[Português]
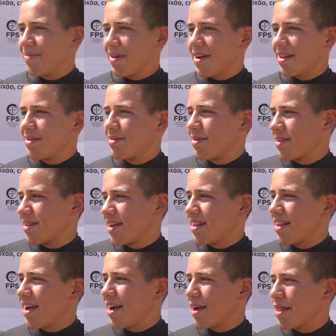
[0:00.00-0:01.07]
pá, vou
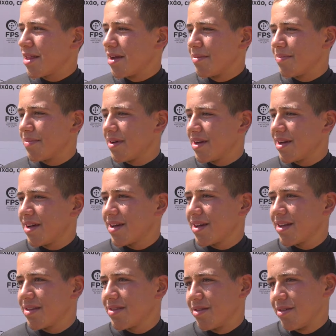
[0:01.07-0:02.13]
treinar sempre
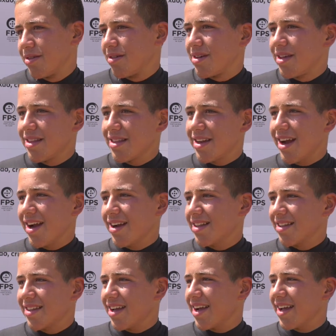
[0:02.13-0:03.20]
tudo o que entrar,
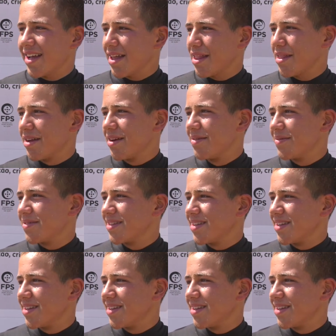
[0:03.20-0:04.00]
tentar ganhar sempre.